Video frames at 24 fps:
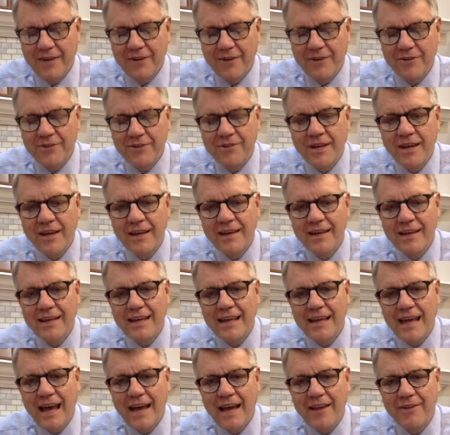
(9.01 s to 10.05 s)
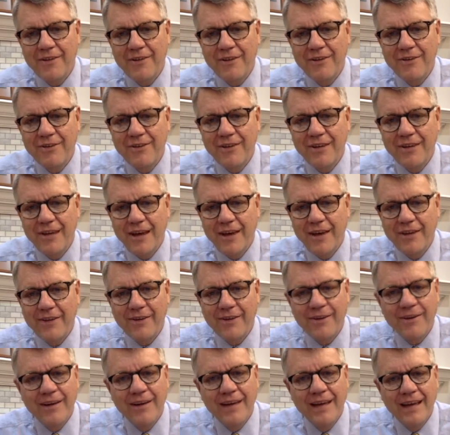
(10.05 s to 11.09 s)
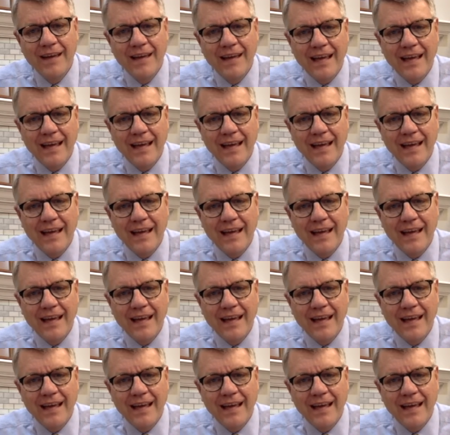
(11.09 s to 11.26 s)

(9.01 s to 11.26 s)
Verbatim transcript: e le aquile si radunano insieme.